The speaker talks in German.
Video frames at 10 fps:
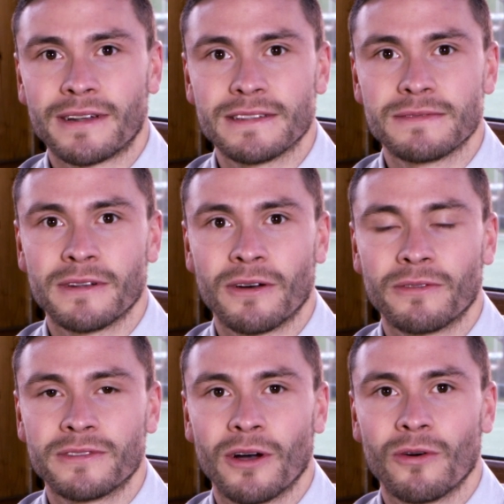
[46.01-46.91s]
ist man auch
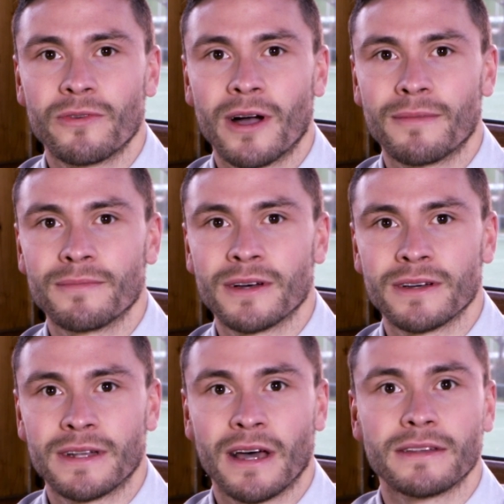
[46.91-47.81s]
auf die Aufgaben äh, nach